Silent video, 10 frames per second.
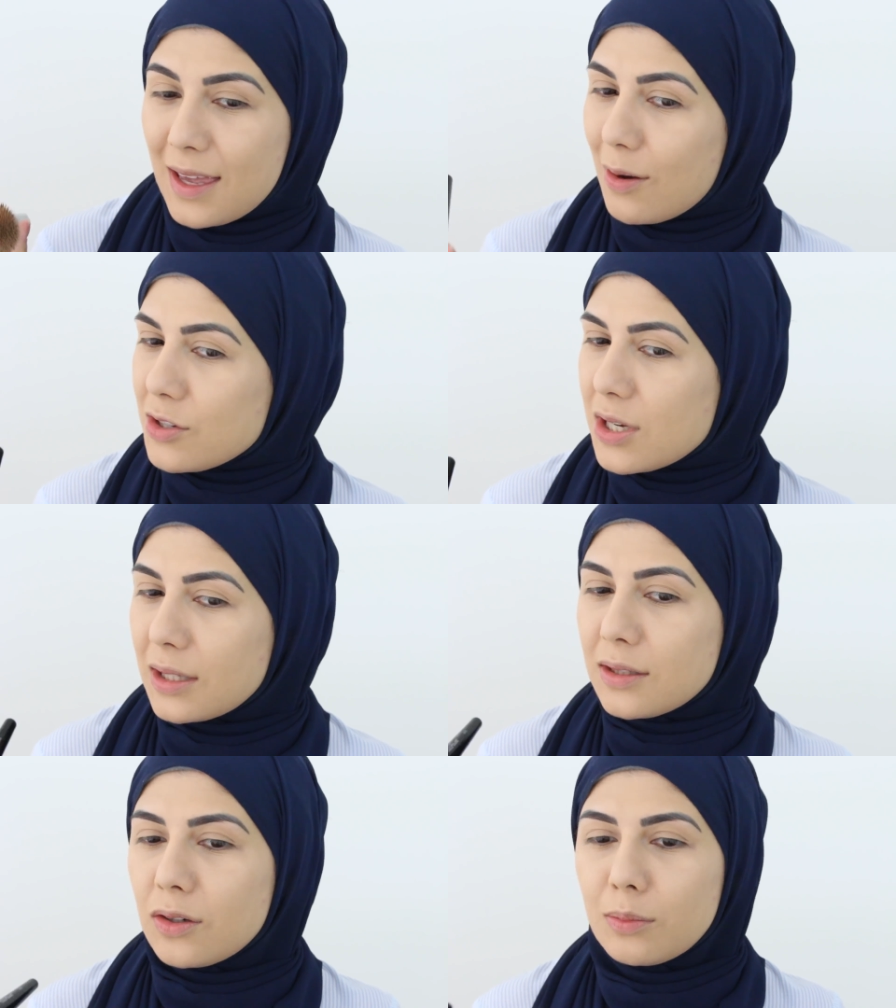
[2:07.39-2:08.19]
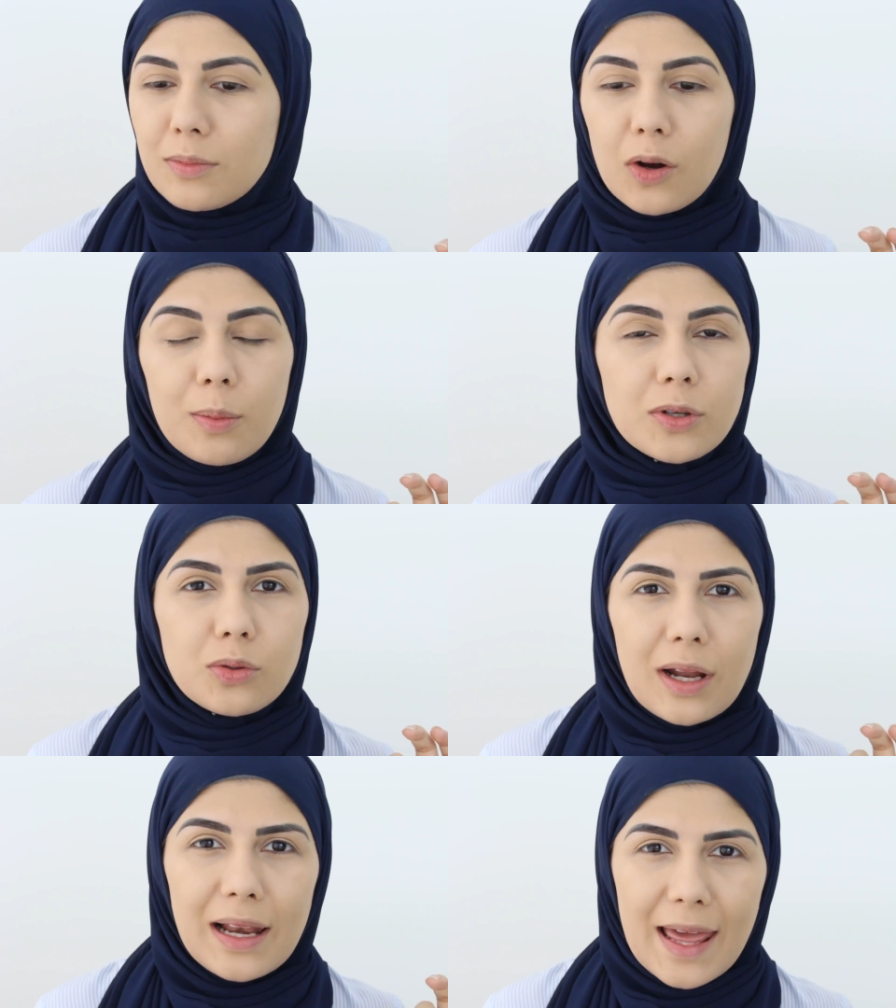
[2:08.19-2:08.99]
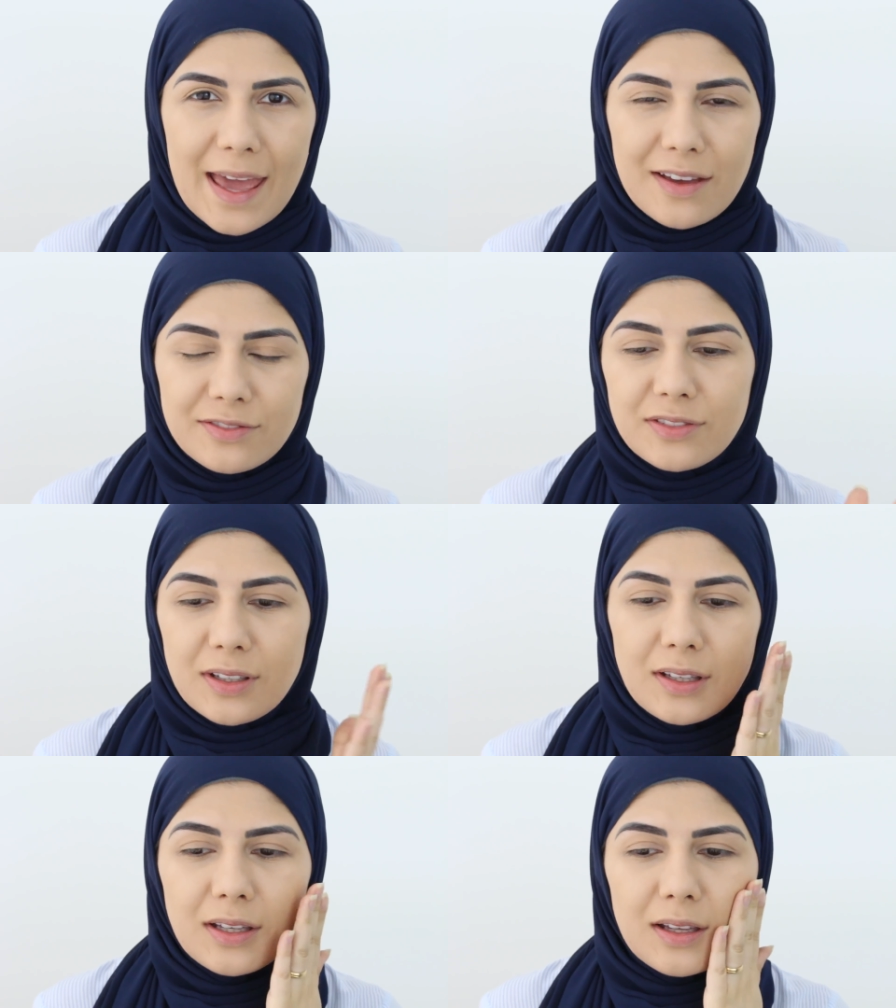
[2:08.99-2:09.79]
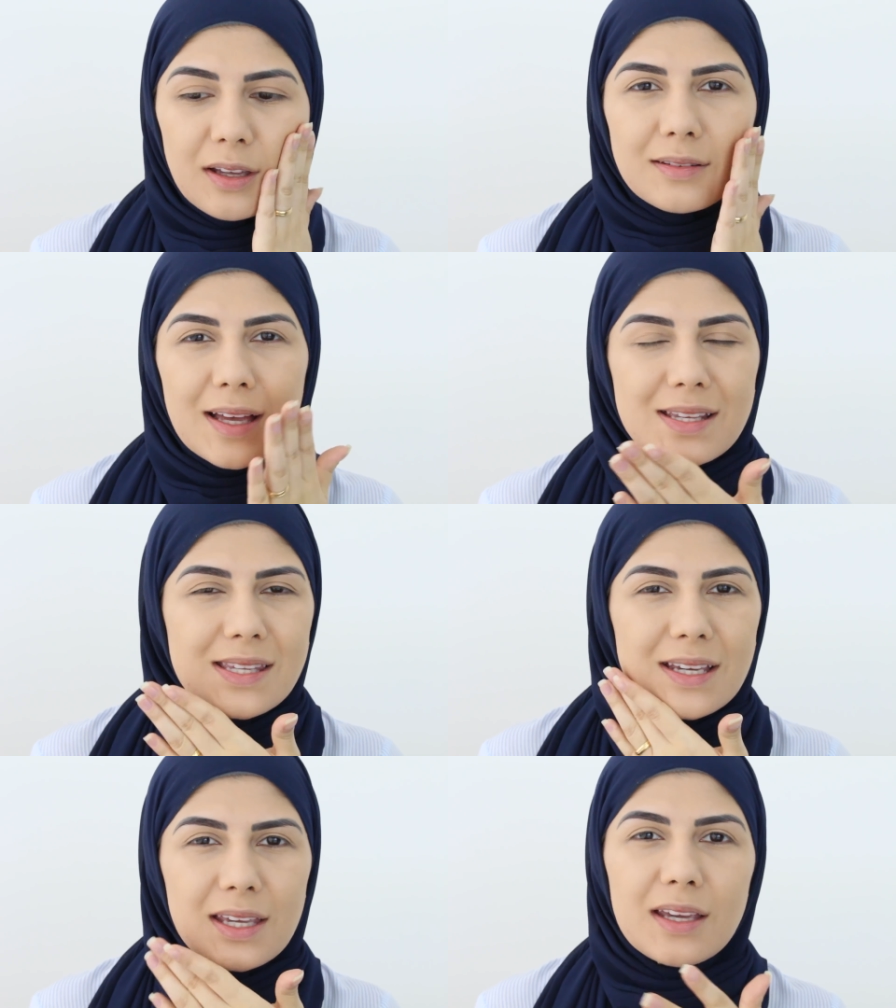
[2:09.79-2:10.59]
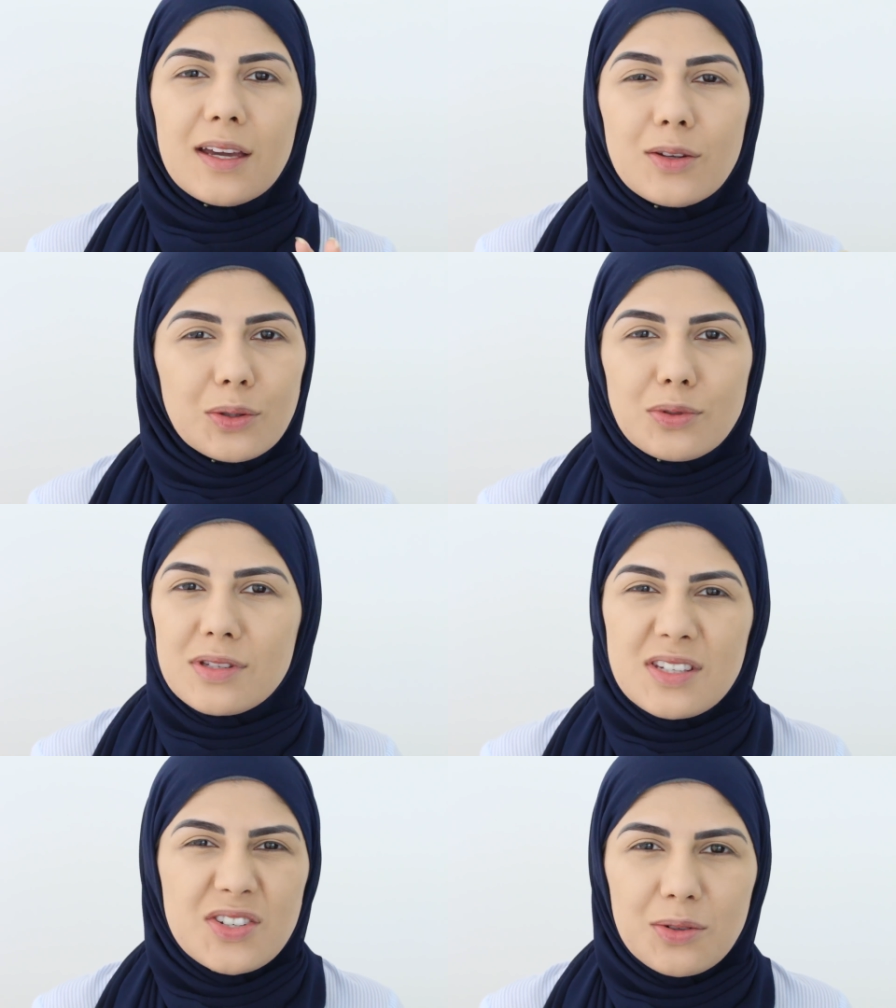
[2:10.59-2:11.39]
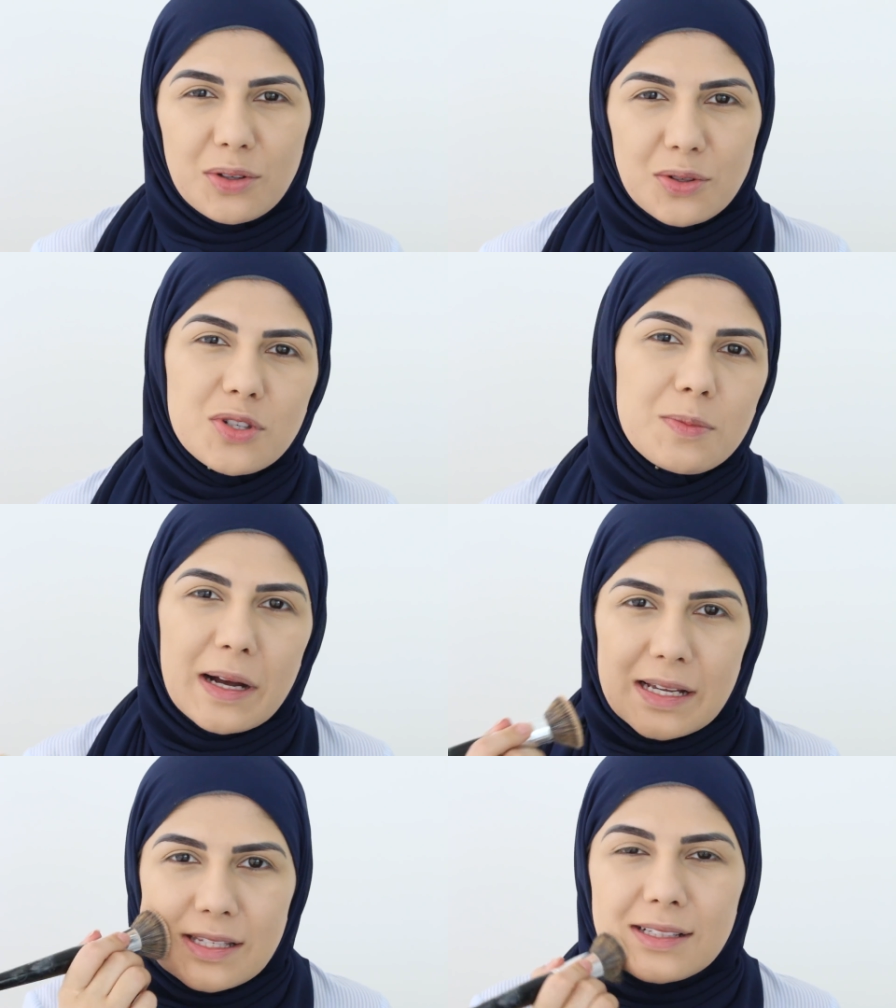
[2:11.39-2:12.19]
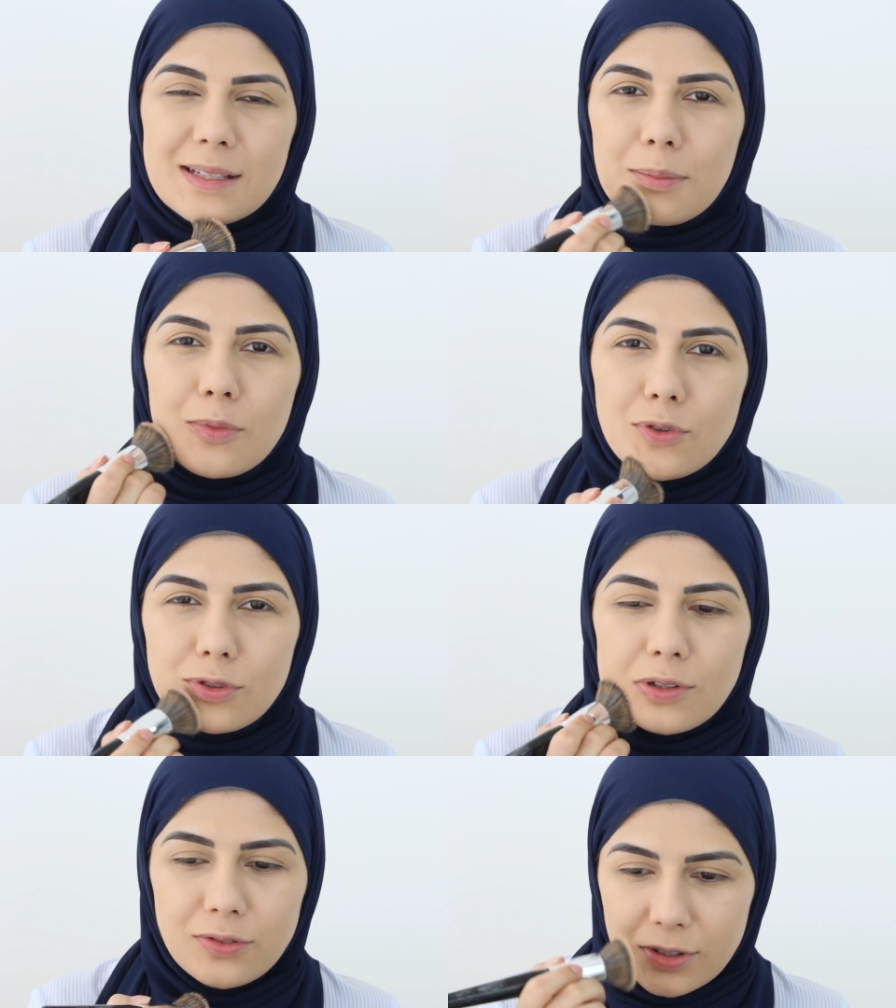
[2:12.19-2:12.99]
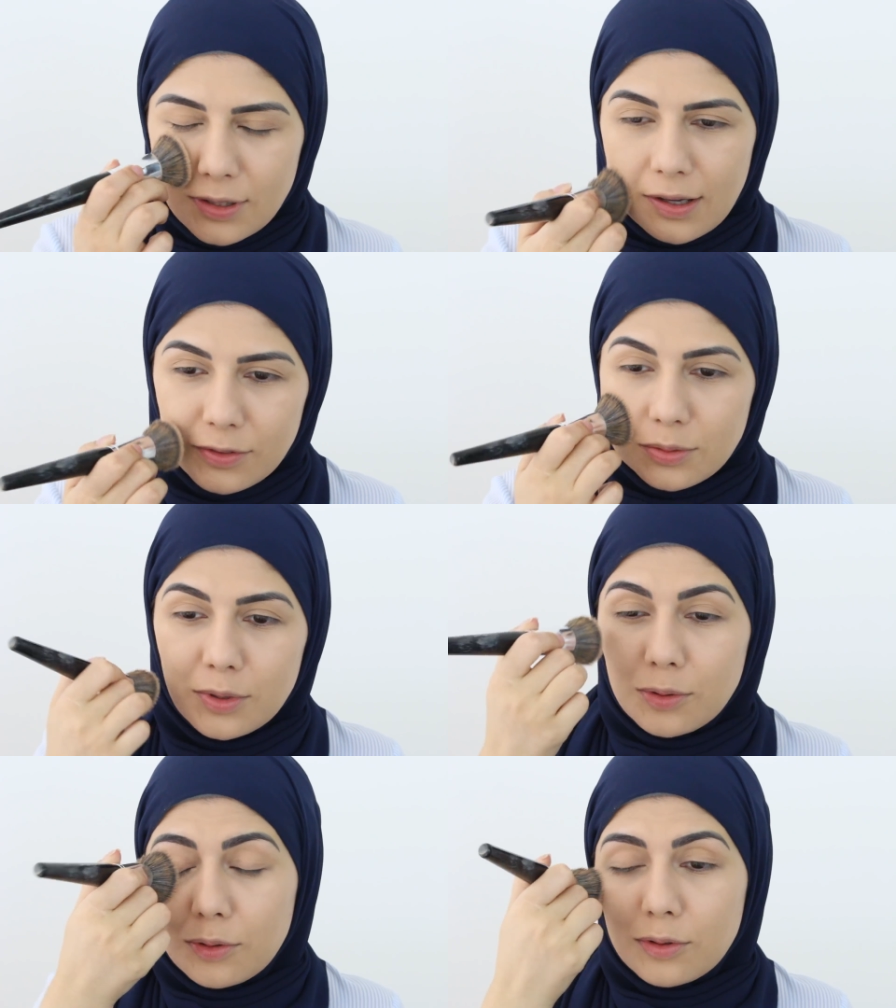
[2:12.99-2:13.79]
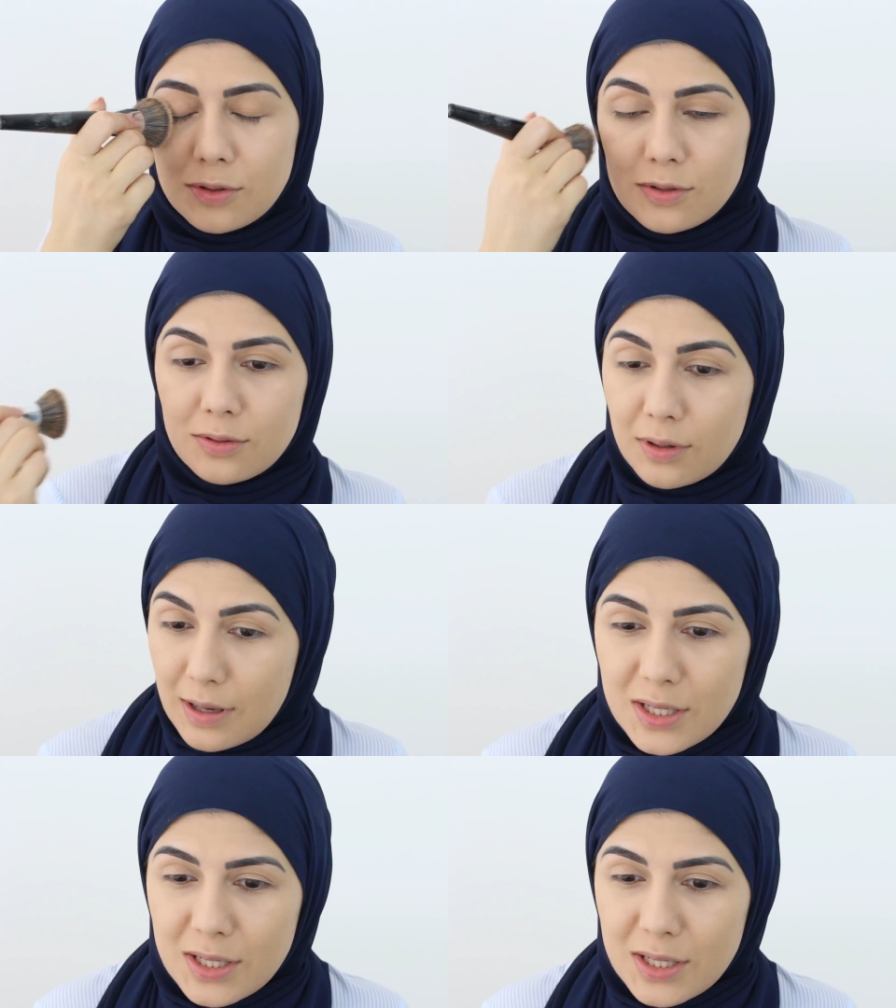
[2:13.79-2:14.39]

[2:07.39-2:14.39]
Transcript: Eu achei que ela tem uma cobertura leve, tá sequinha. Eu não tô sentindo que eu tô de base, ela tá muito confortável no meu rosto.